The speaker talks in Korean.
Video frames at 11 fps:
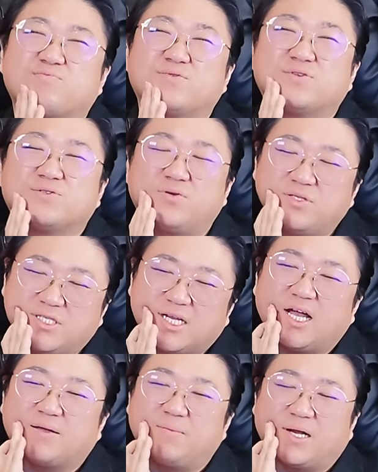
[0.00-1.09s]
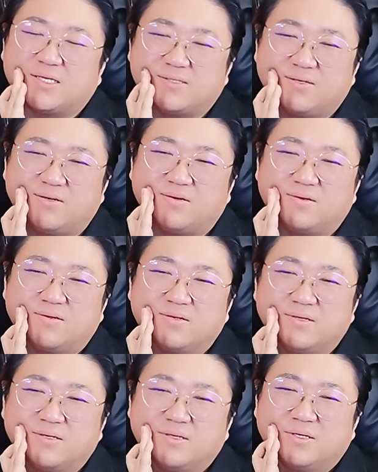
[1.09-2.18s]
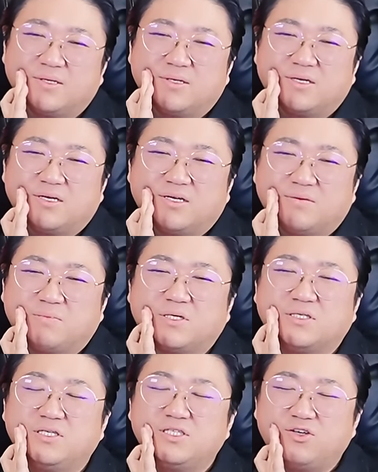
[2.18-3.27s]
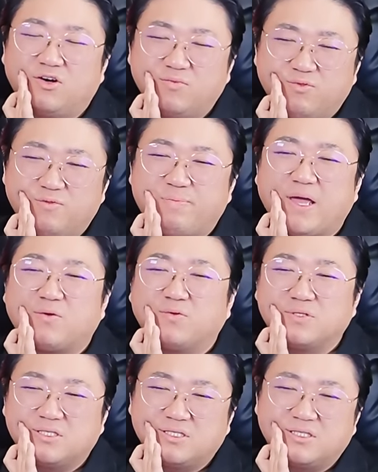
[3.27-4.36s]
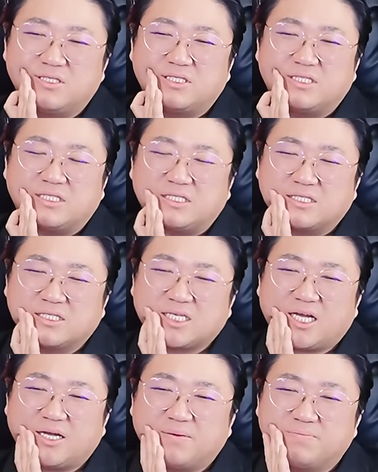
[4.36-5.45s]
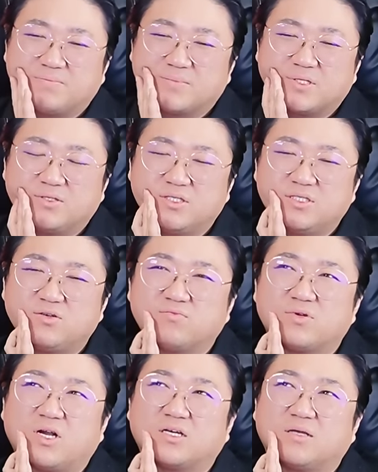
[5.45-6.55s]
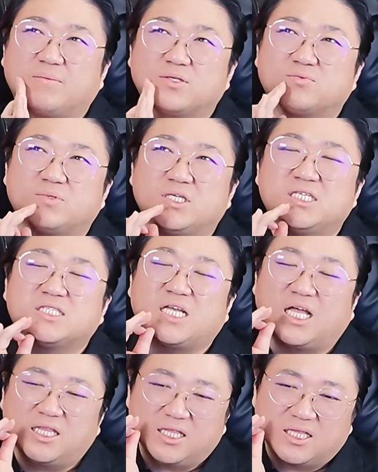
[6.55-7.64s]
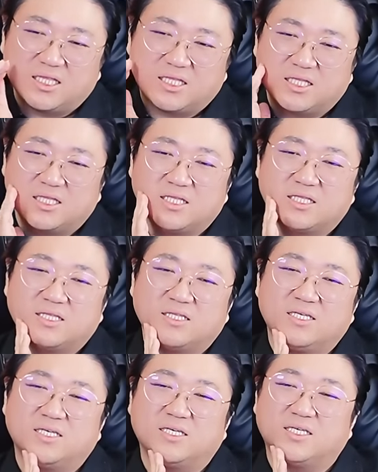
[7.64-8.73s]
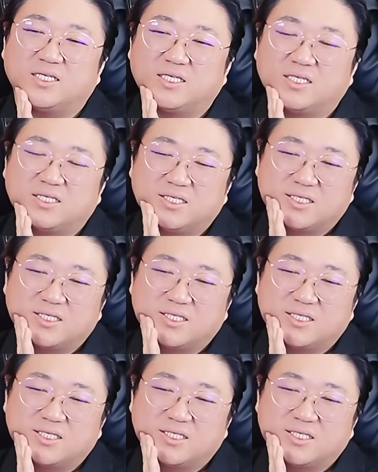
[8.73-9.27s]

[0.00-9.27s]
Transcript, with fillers: 북부는 솔직하게 말해서 뭐 의정부 빼고는 참 의정부랑 그나마 좀 일산 어.